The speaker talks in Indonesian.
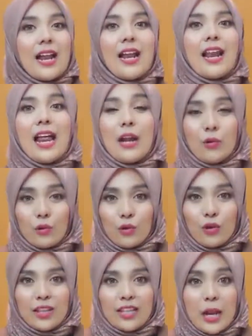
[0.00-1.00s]
Lalu,
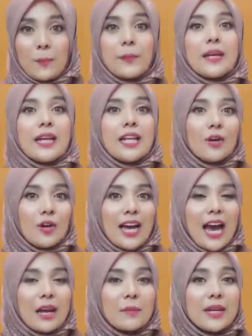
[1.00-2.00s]
tinggal pilih kotak
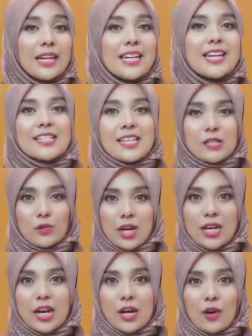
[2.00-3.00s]
admin yang
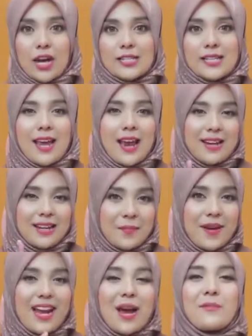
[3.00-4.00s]
sesuai dengan lokasi di
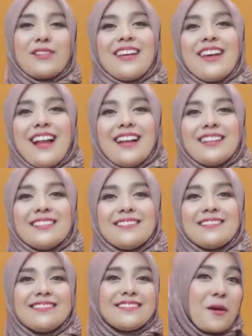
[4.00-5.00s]
mana kamu tinggal.
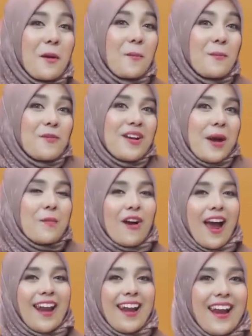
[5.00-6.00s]
Mudah bukan?